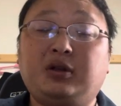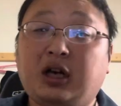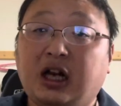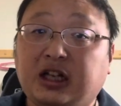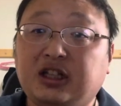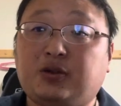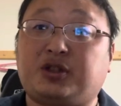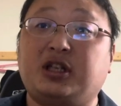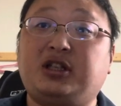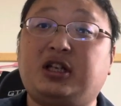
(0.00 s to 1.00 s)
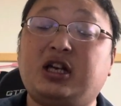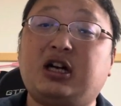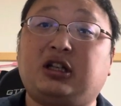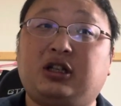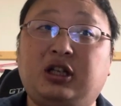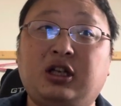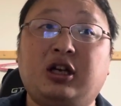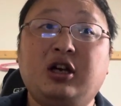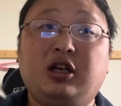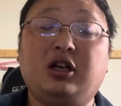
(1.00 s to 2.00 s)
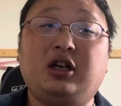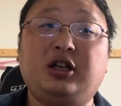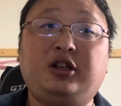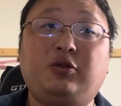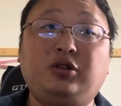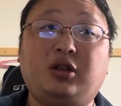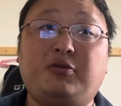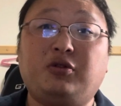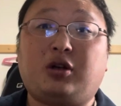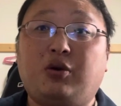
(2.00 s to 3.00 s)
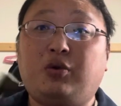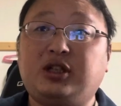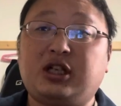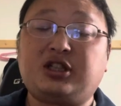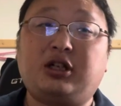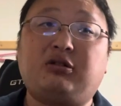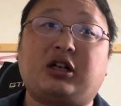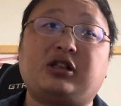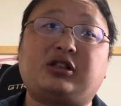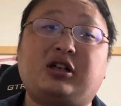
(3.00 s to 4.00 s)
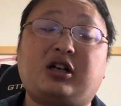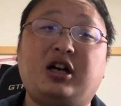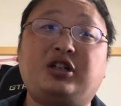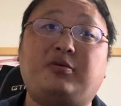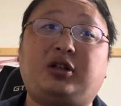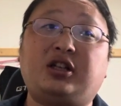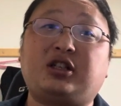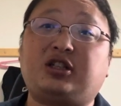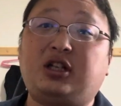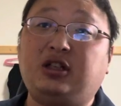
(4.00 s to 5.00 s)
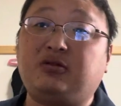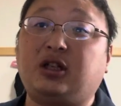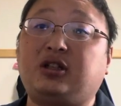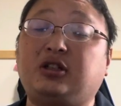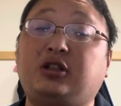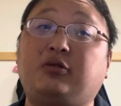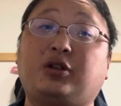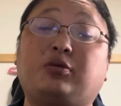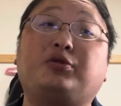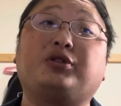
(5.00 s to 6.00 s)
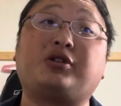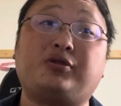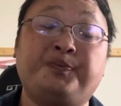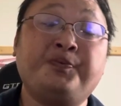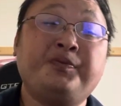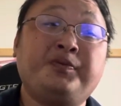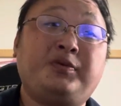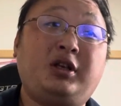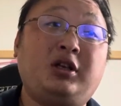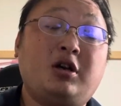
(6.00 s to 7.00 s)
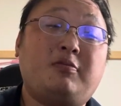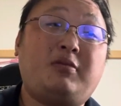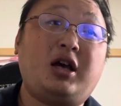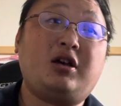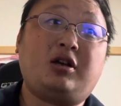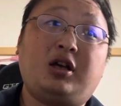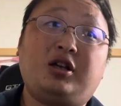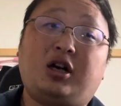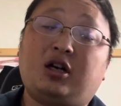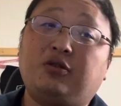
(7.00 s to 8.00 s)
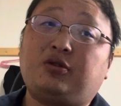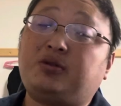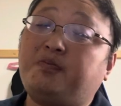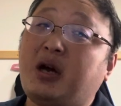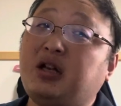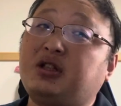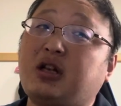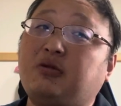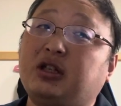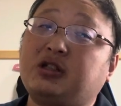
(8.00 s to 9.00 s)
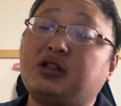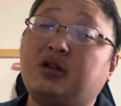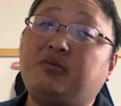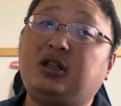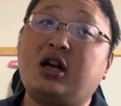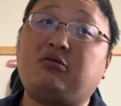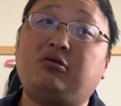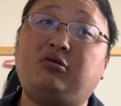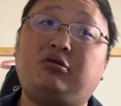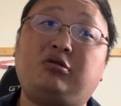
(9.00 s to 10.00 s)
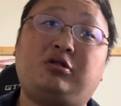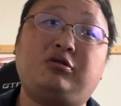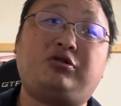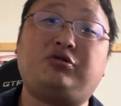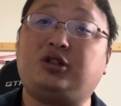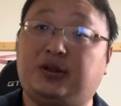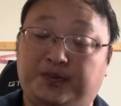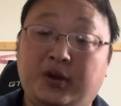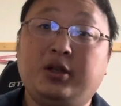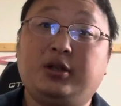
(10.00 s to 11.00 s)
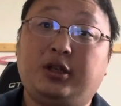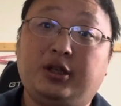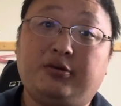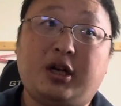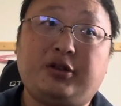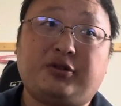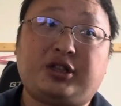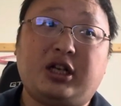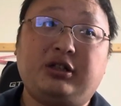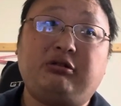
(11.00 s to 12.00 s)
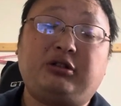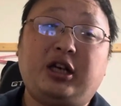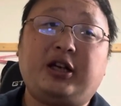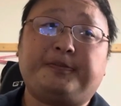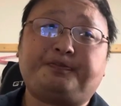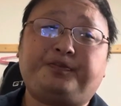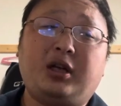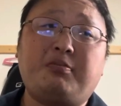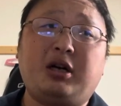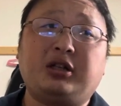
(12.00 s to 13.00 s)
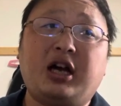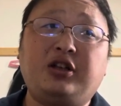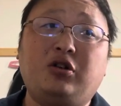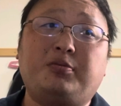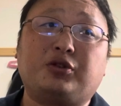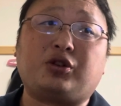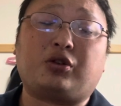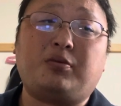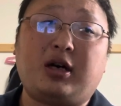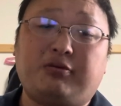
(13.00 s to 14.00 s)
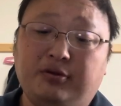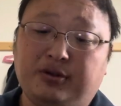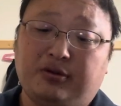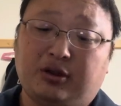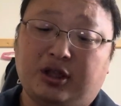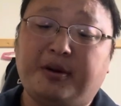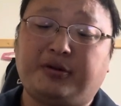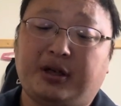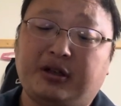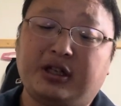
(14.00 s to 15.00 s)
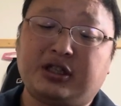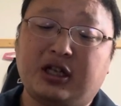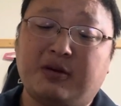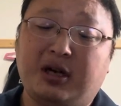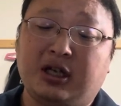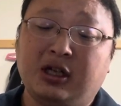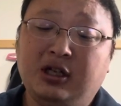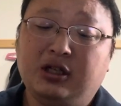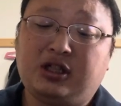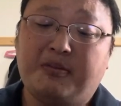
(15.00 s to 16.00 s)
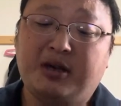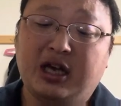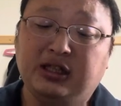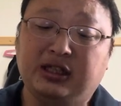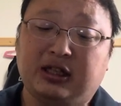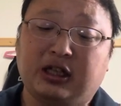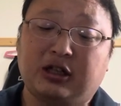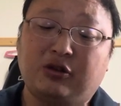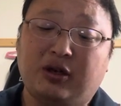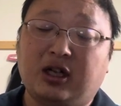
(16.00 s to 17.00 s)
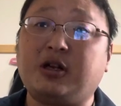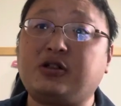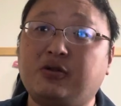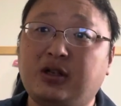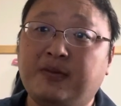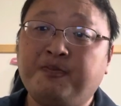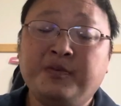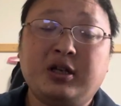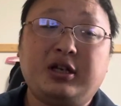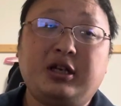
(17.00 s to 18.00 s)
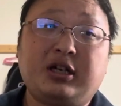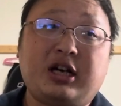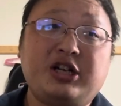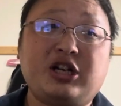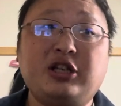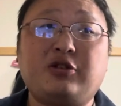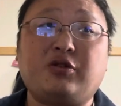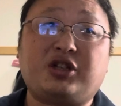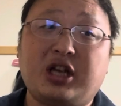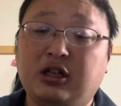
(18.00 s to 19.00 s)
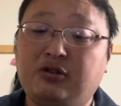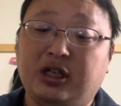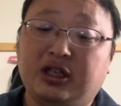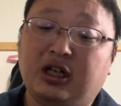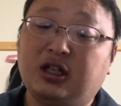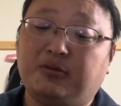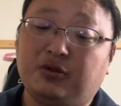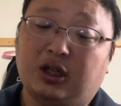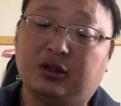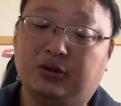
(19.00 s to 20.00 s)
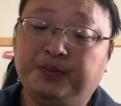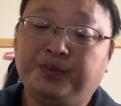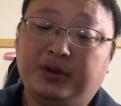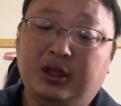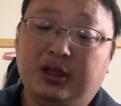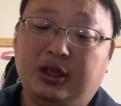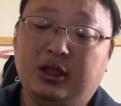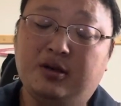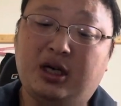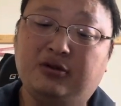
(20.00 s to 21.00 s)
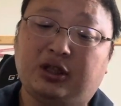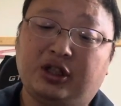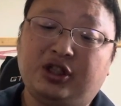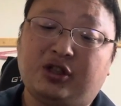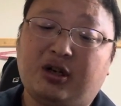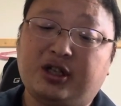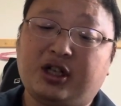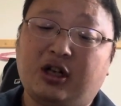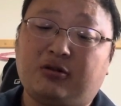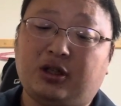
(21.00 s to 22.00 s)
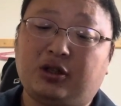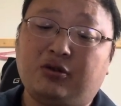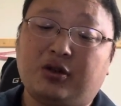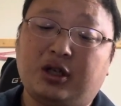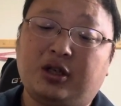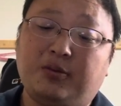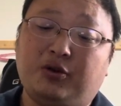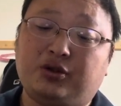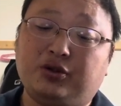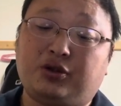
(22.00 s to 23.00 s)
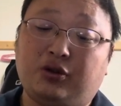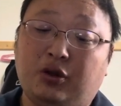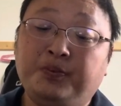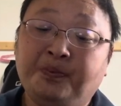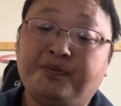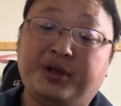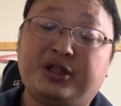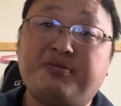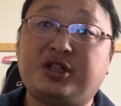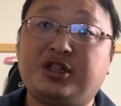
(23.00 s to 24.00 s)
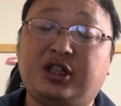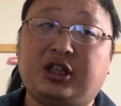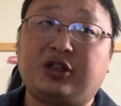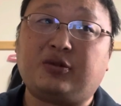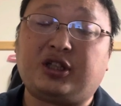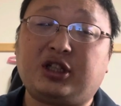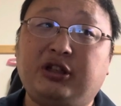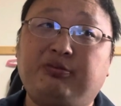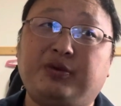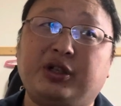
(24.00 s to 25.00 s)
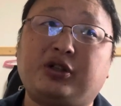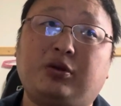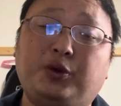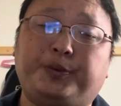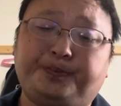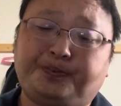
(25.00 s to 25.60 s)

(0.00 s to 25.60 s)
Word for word: 形として出来上がって、えー、いろんなものが動き出してるからですね、会社も手出しできなくなってきてるんだと思うんですよ。で、前、えー、アカウントバンしたのはですね、200数十人、えー、ぐらいのチャンネルで、で、まあ内容もちょっとまあ風俗とかキャバとかの話で、まあ攻めやすかったっていうのはありますよね。えー、会社員としてやるにはいかがなものかと。で、まあ言うたら人生終わらしてやるとかっていうような誹謗中傷、めちゃめちゃしてきた人たちがいるんですけども、